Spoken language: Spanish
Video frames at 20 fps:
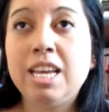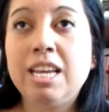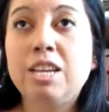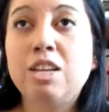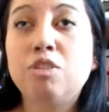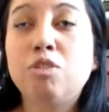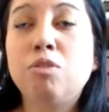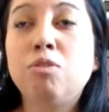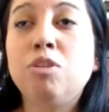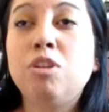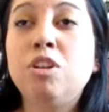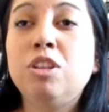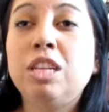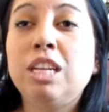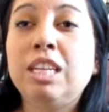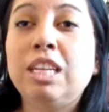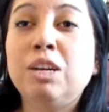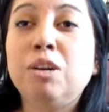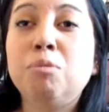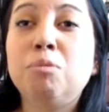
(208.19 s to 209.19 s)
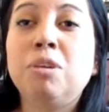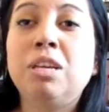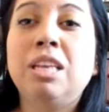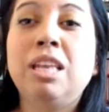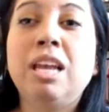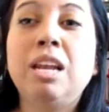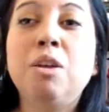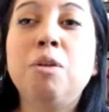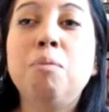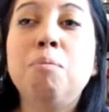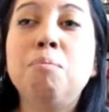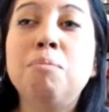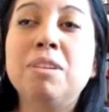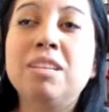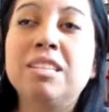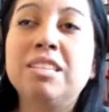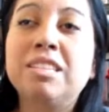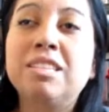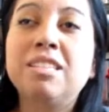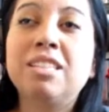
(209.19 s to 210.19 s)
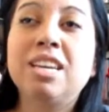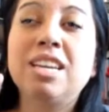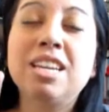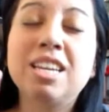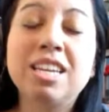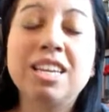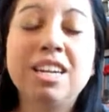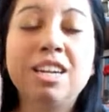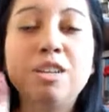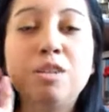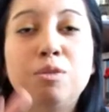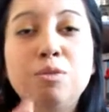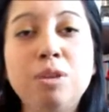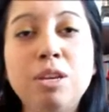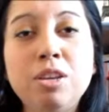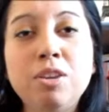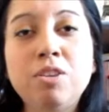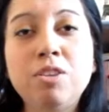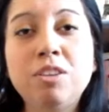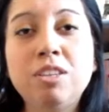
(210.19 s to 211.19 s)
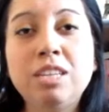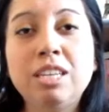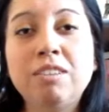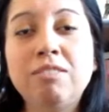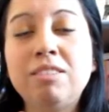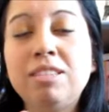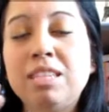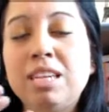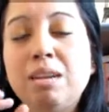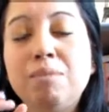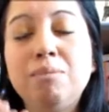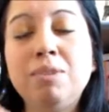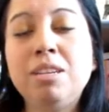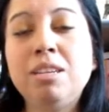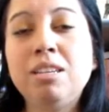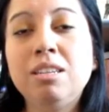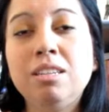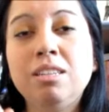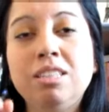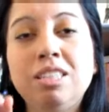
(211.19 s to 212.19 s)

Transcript: Que su abuelo trata como de darle un mensaje en el sueño que Benjamín